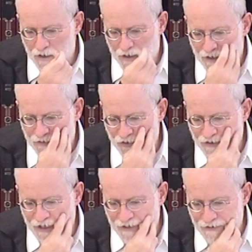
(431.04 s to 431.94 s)

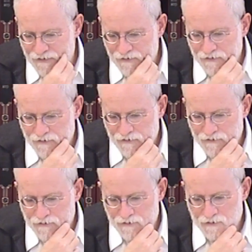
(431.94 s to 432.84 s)
Entonces,
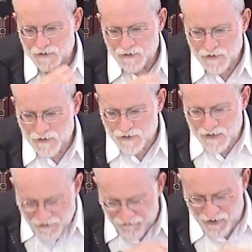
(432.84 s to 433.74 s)

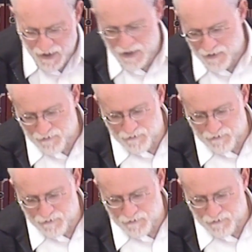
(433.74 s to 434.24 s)
Dafka,